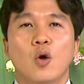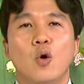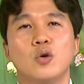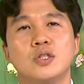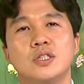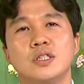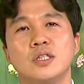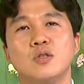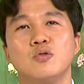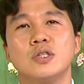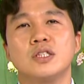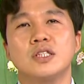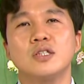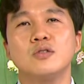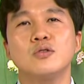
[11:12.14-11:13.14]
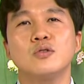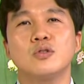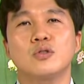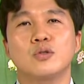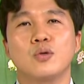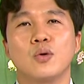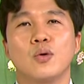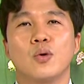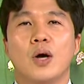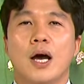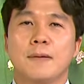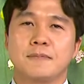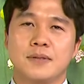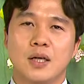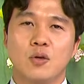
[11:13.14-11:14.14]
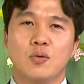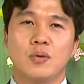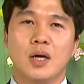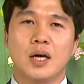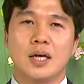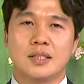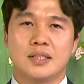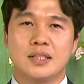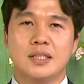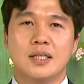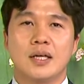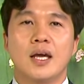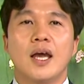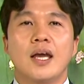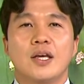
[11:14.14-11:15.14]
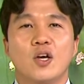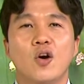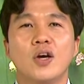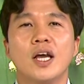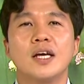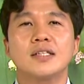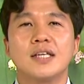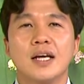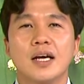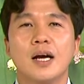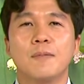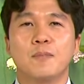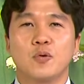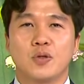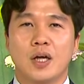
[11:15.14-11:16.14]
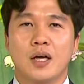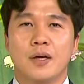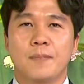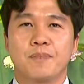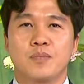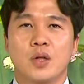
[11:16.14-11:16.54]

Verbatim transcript: 혹시 우리 친구들도 압살롬과 같이 영의 생각보다